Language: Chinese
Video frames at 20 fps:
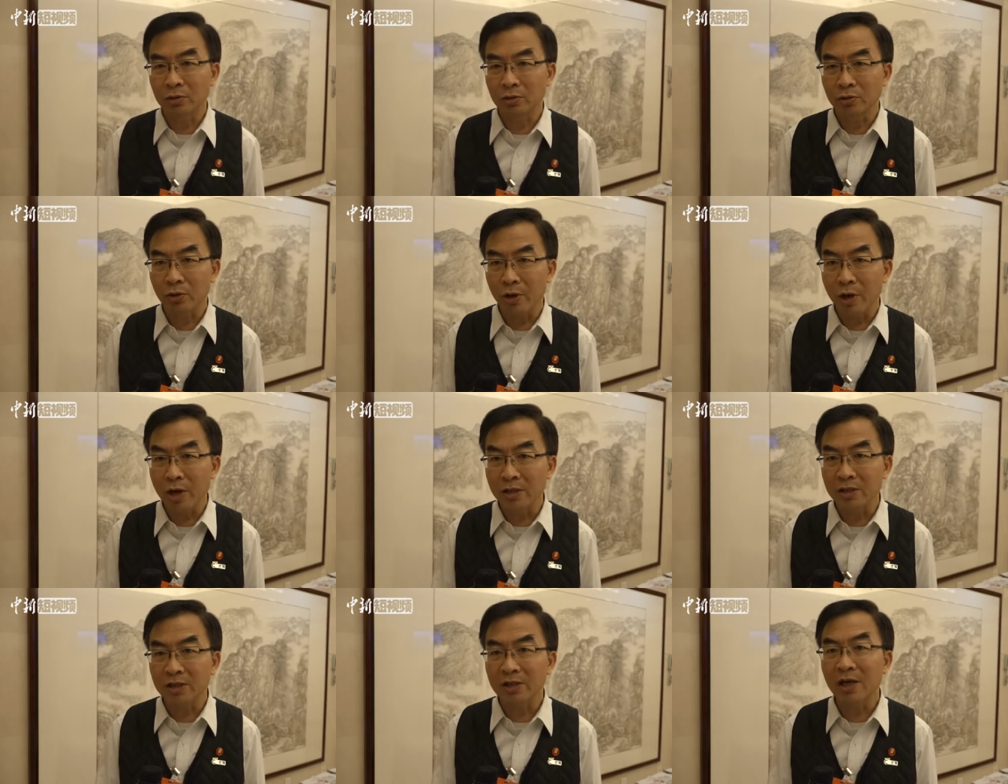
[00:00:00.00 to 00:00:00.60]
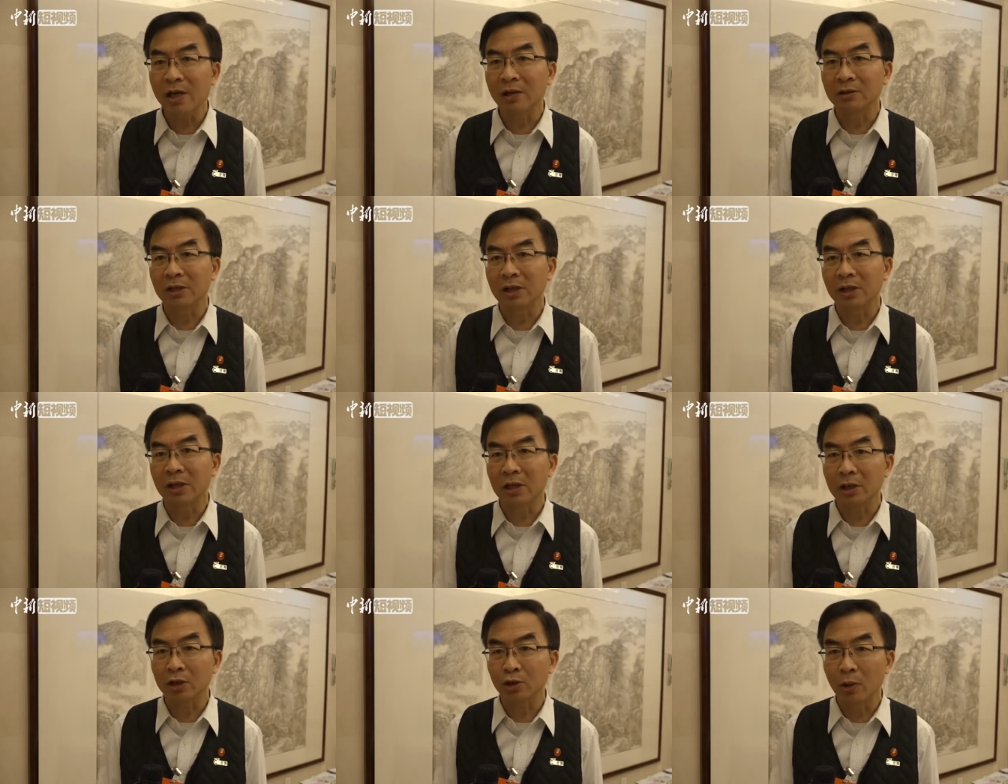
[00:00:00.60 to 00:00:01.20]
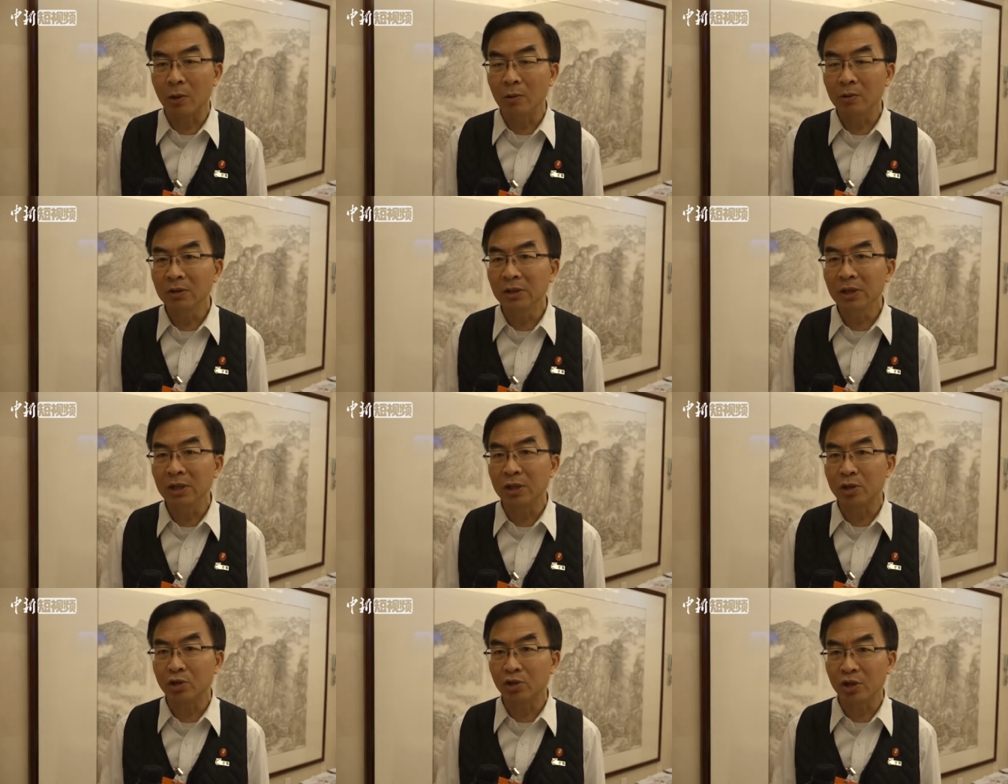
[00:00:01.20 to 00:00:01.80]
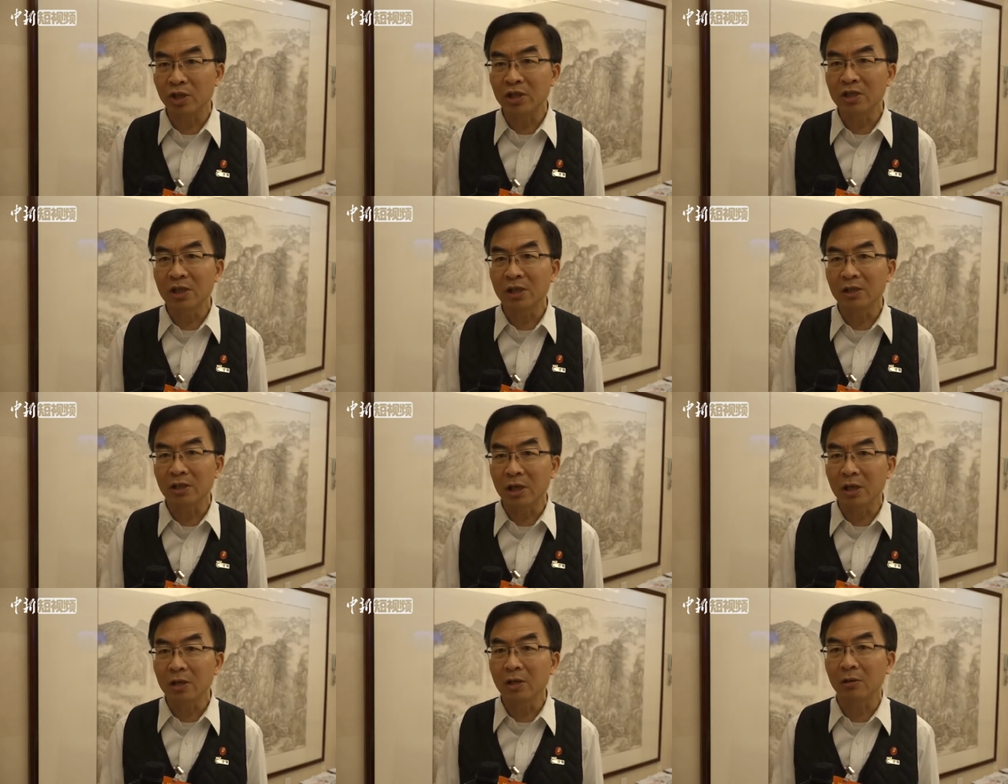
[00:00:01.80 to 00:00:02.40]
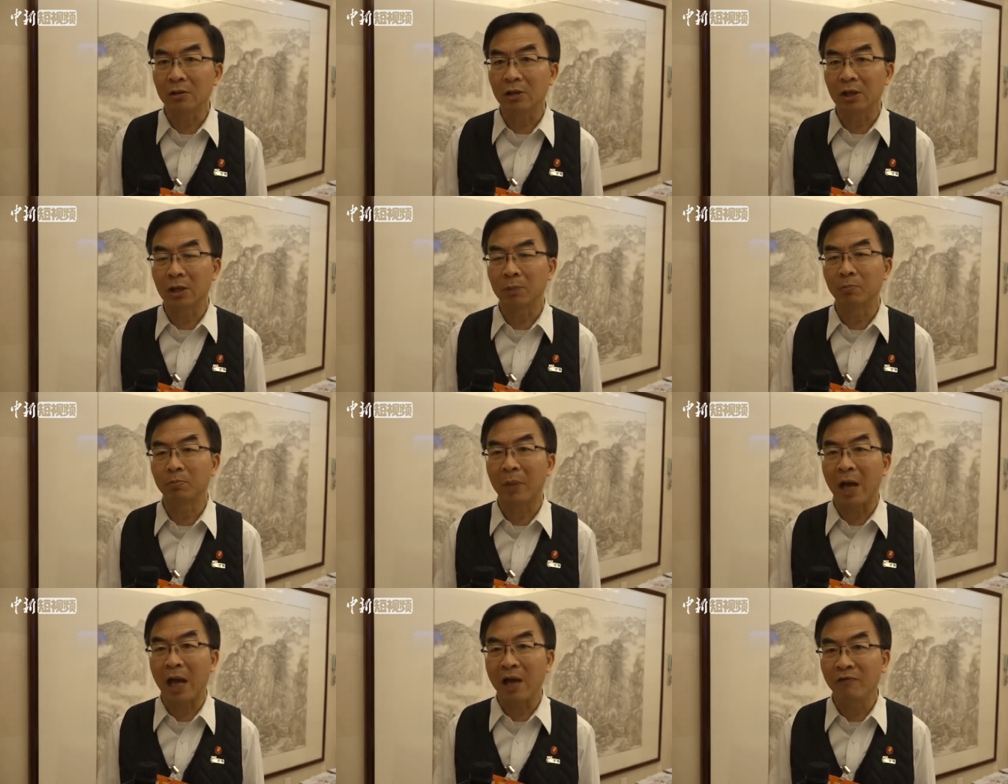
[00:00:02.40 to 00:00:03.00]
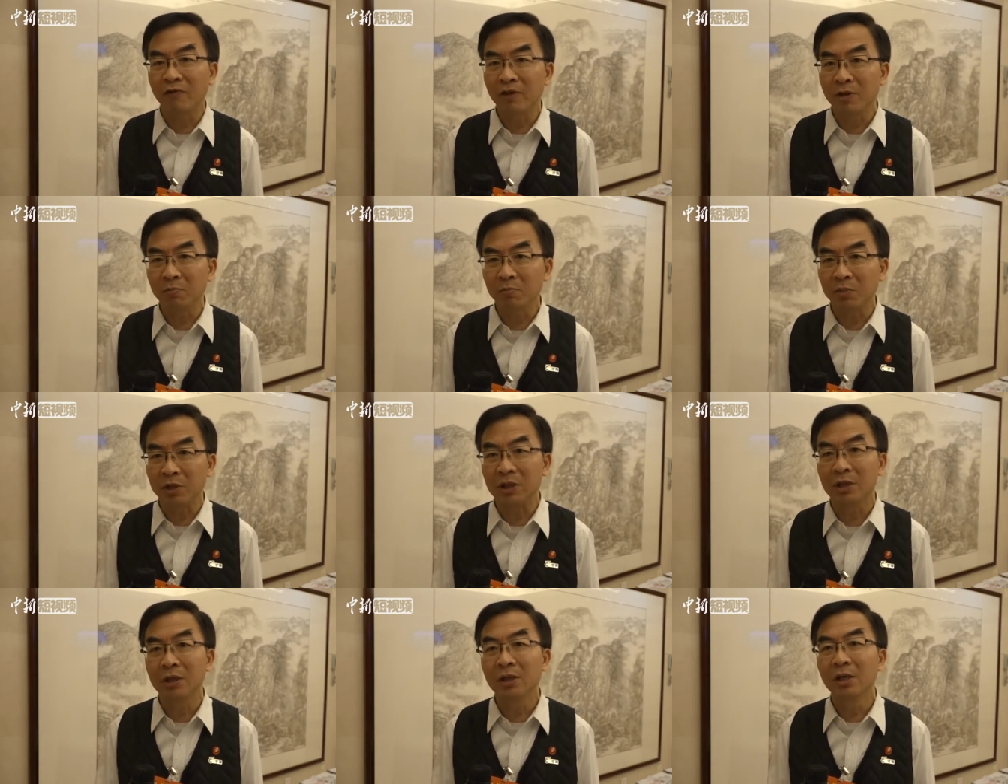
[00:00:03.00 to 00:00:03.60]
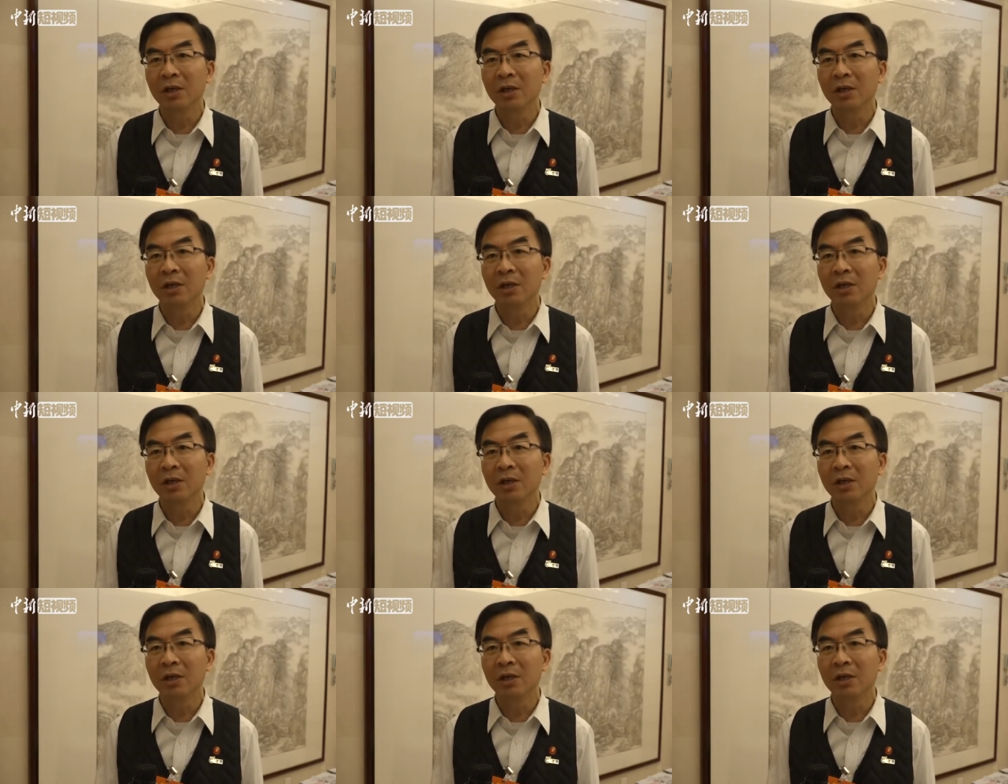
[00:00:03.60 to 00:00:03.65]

院校的那个总体学生人口的百分比